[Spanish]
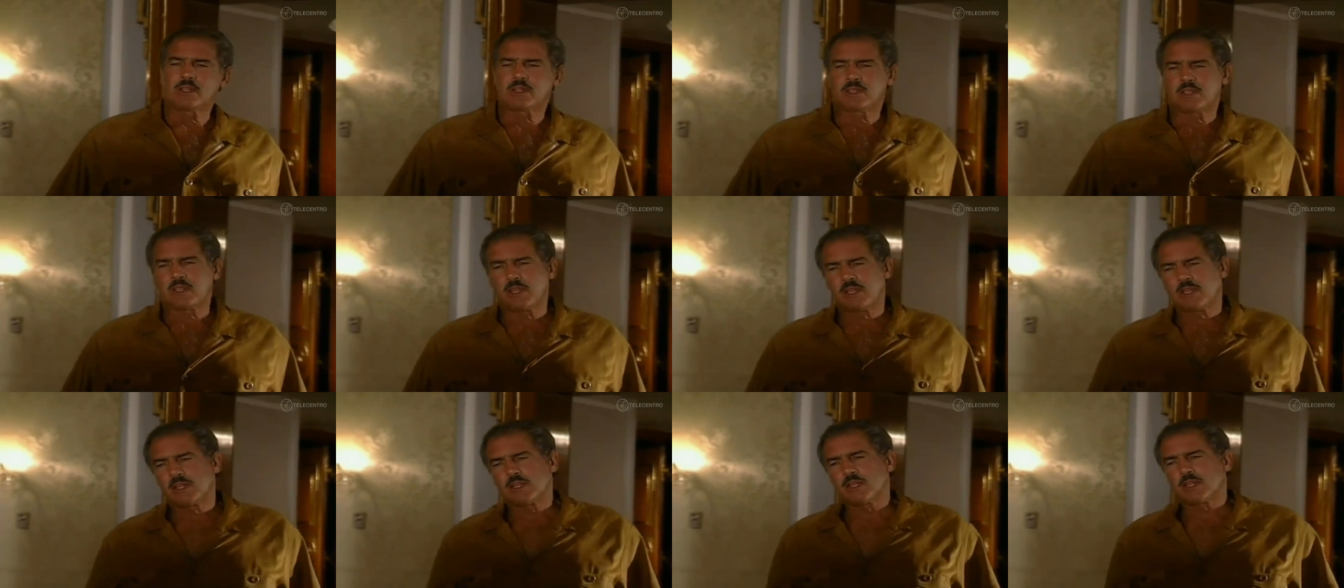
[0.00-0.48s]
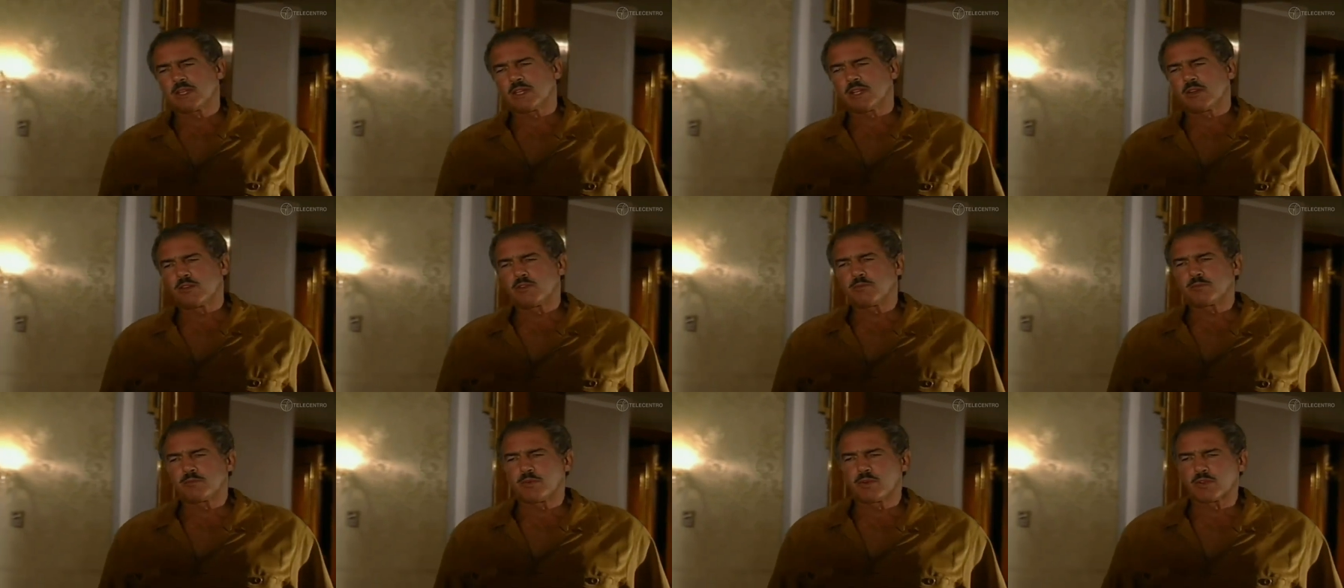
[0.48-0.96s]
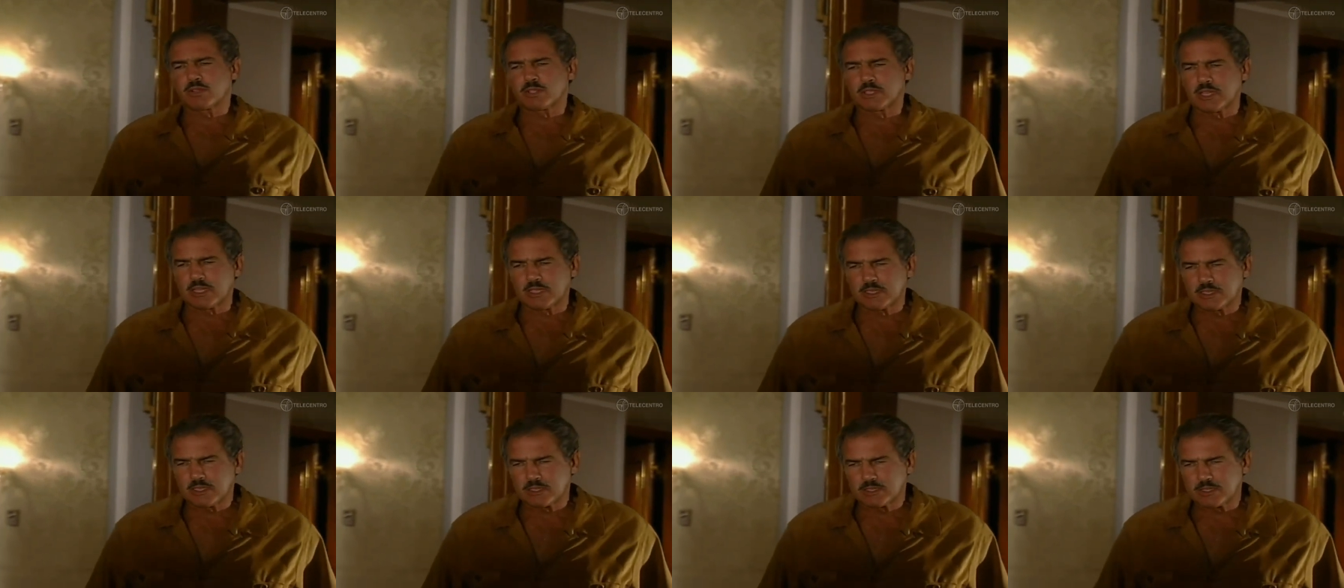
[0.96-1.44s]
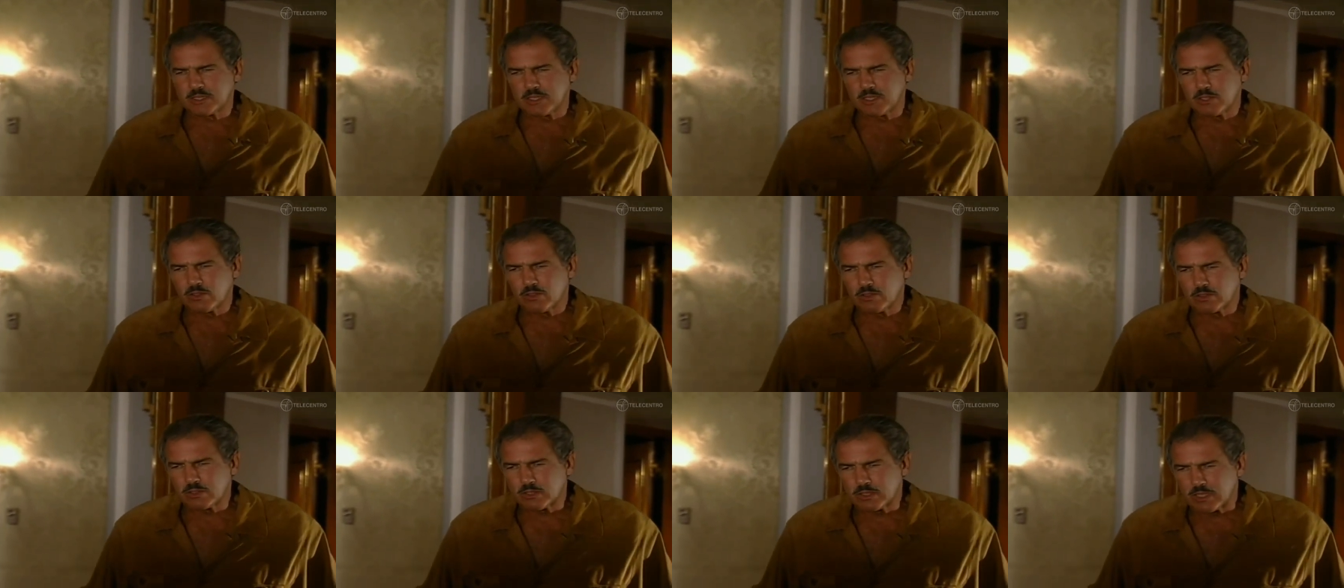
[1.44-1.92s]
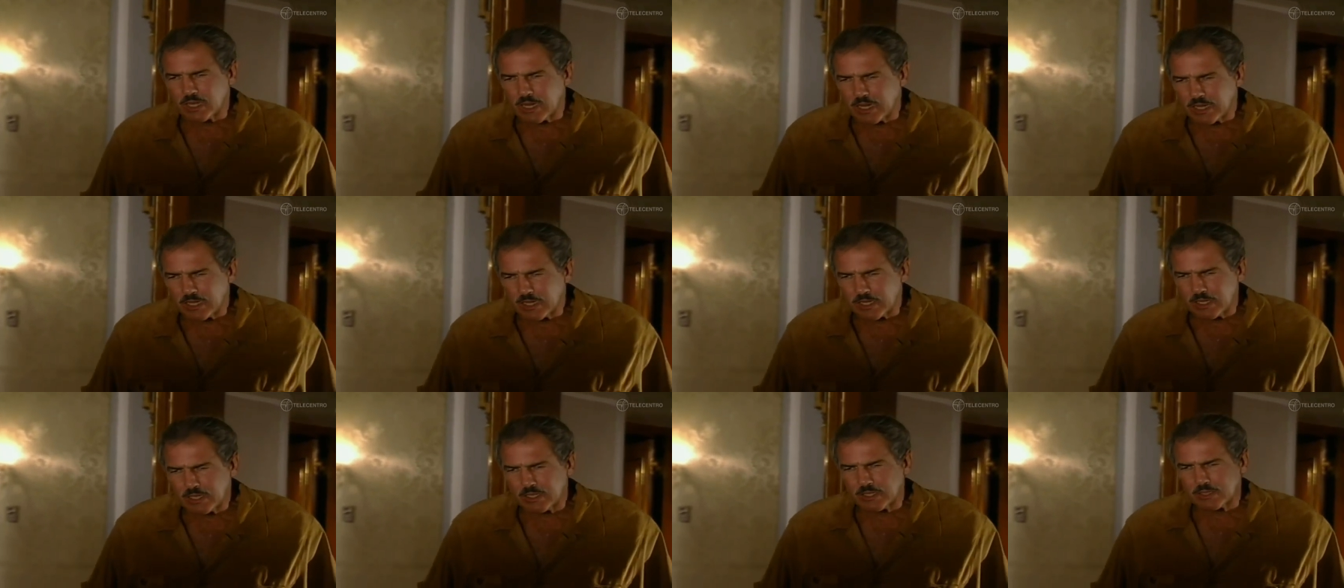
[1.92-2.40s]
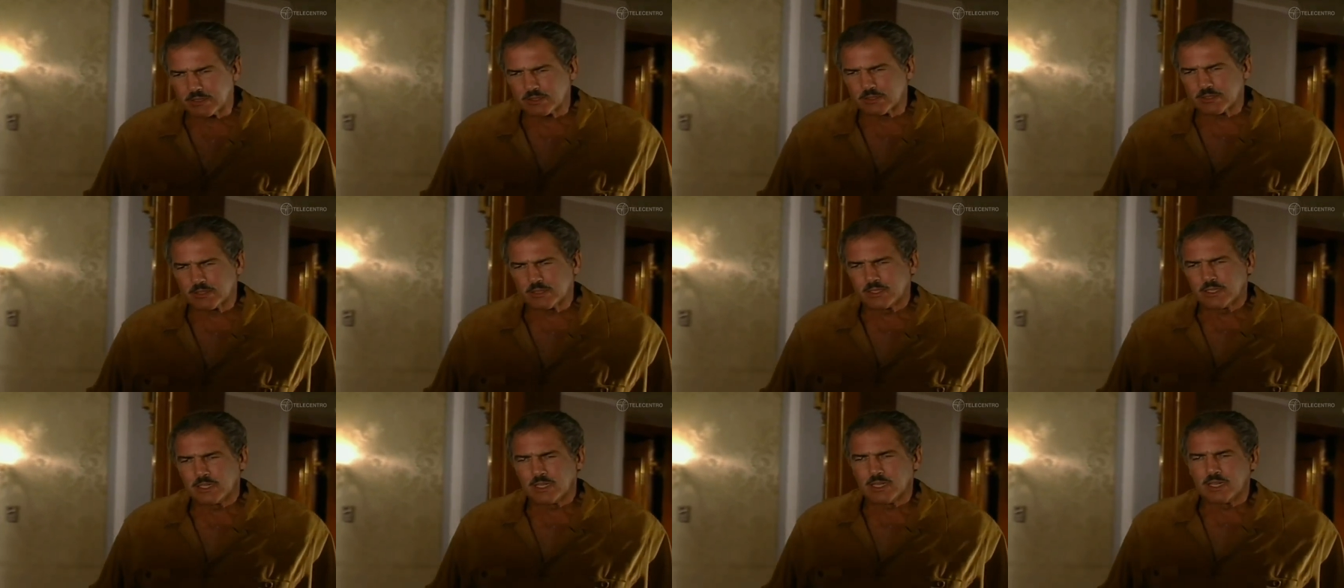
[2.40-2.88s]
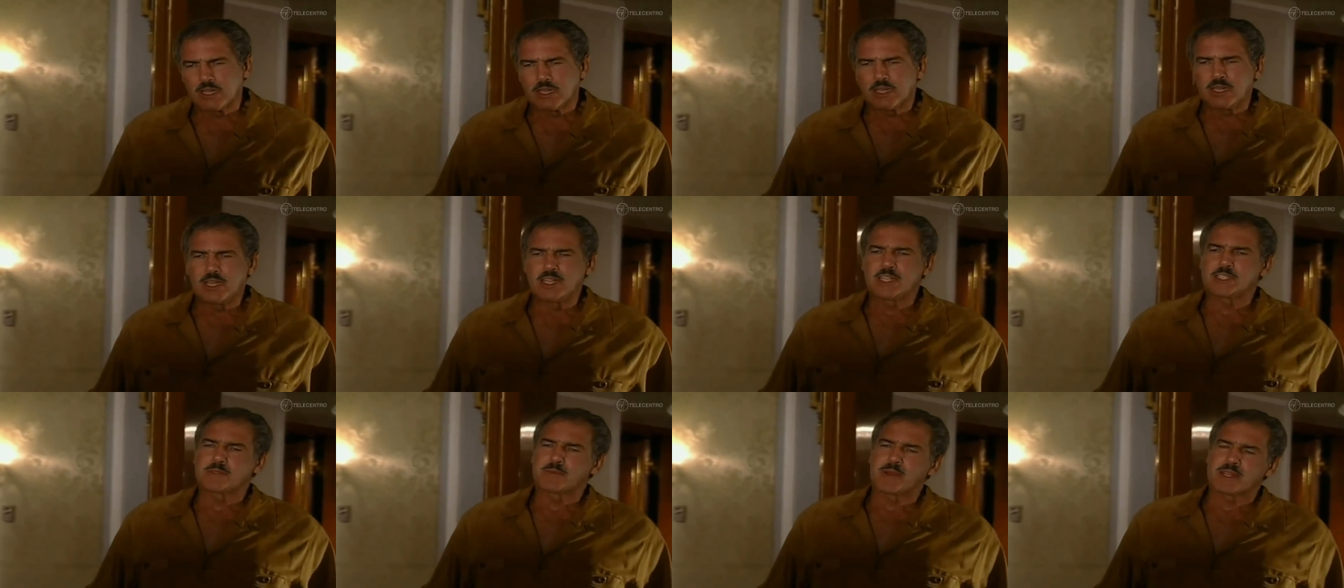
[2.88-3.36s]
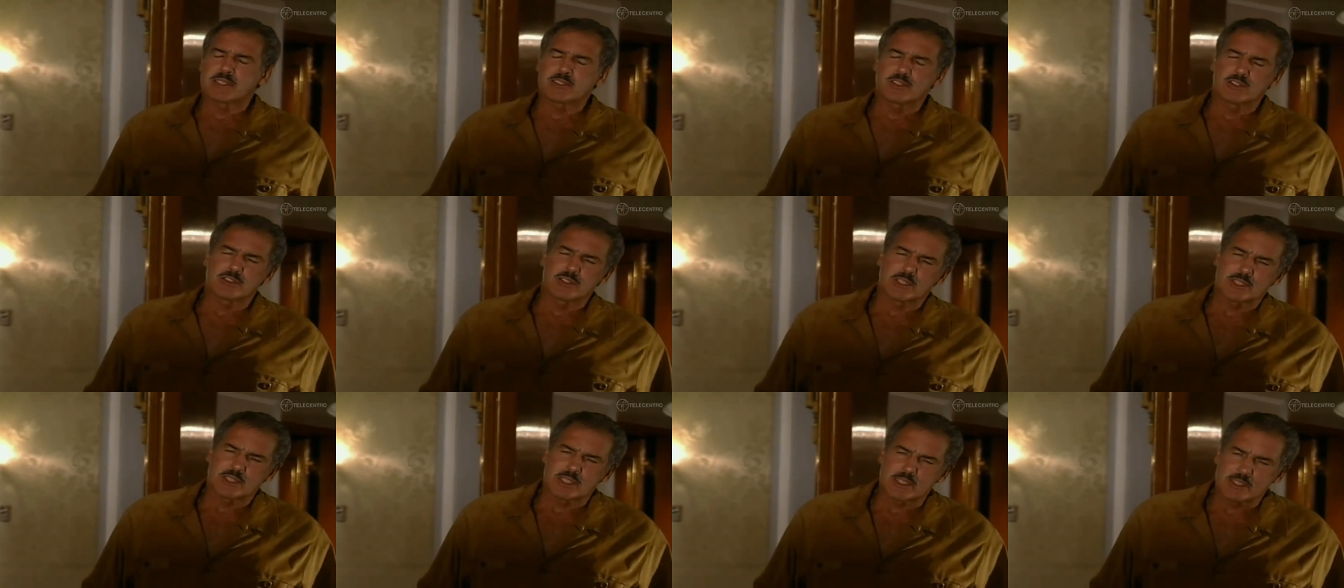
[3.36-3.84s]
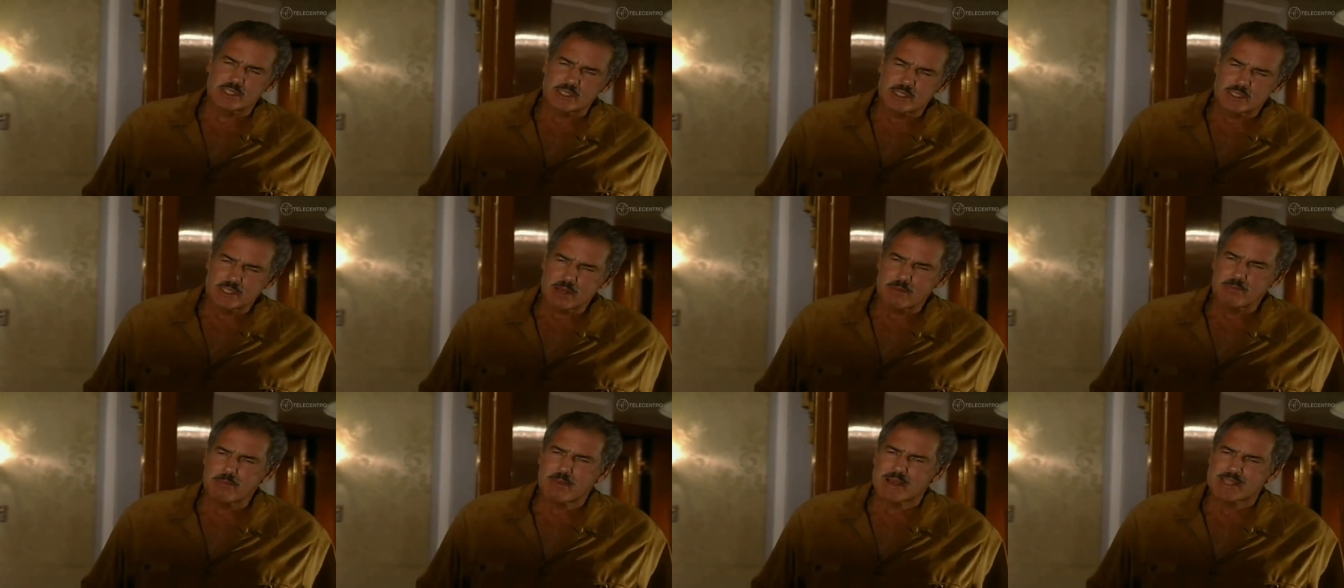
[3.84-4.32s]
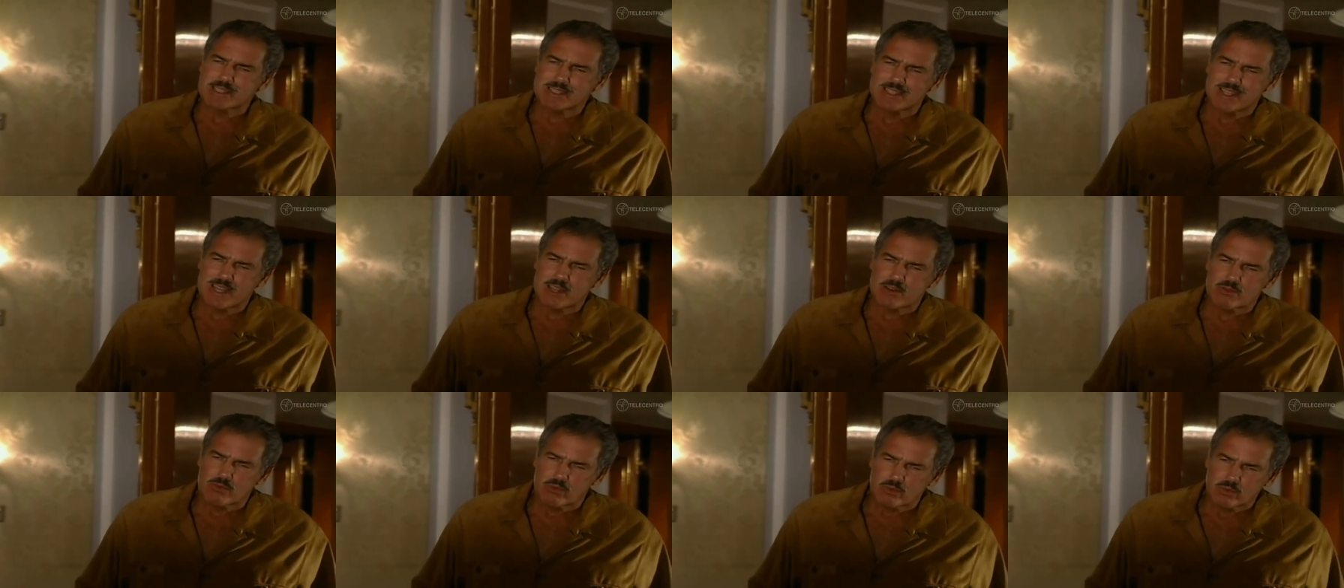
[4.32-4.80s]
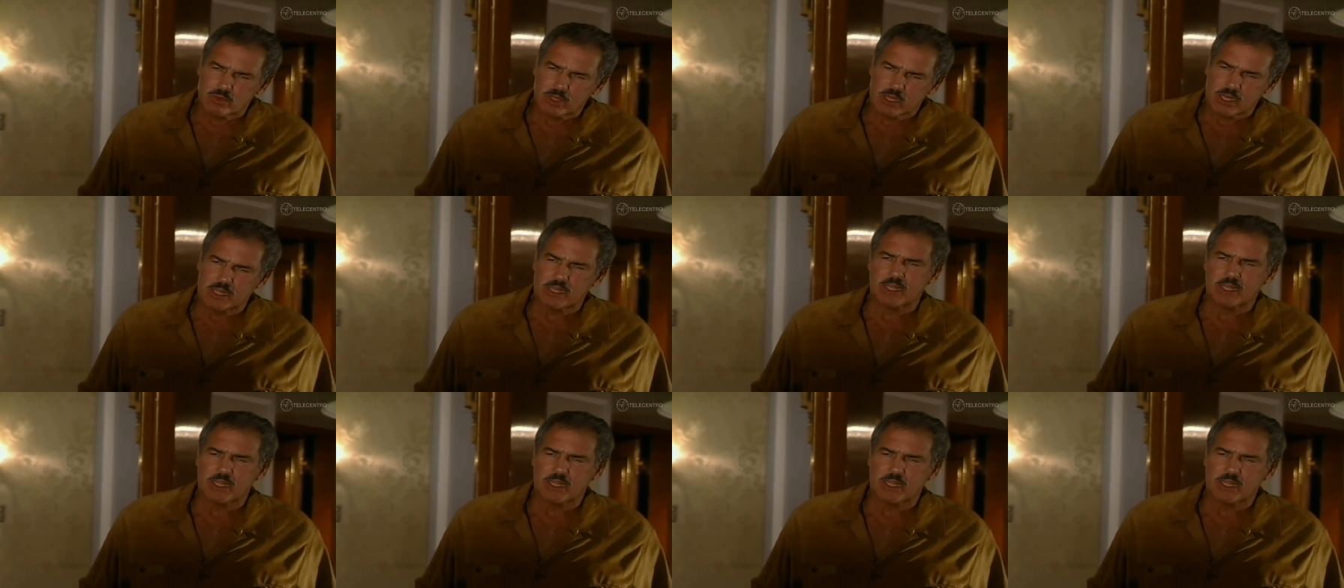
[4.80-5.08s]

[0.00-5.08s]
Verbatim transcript: Entiende que lo importante es encontrarla. Lisbeth nos necesita más que nunca.